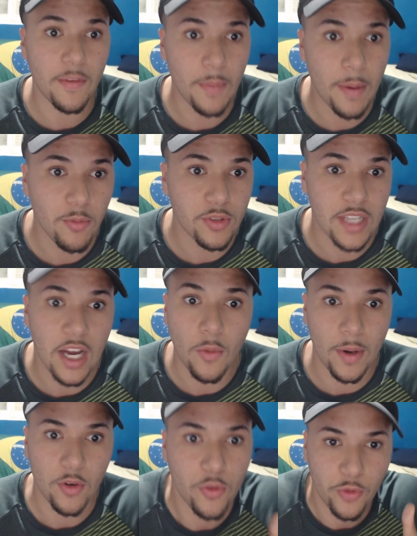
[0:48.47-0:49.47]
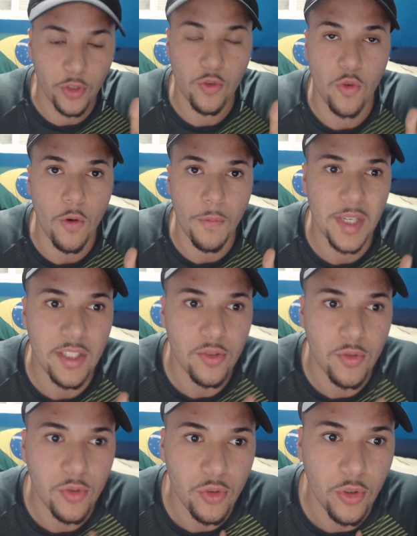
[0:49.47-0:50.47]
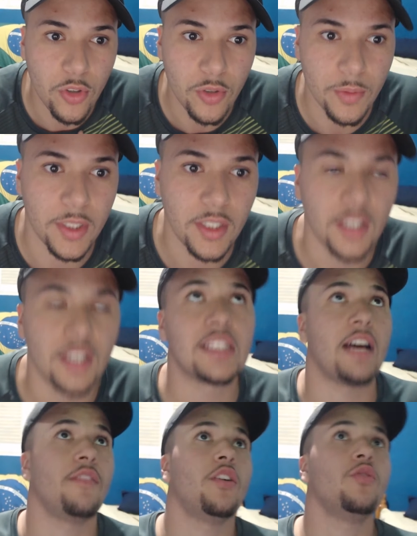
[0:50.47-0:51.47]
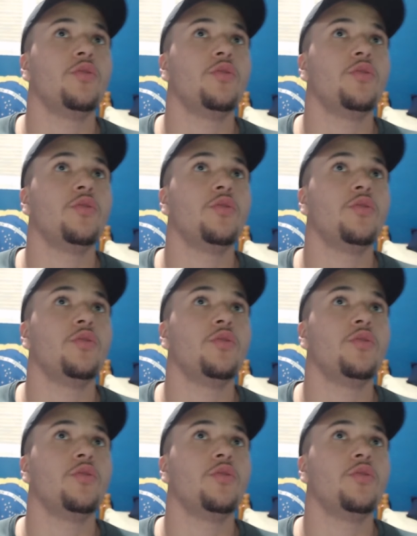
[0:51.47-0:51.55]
pra buscar. O bagulho foi no começo do jogo, mano. Tava o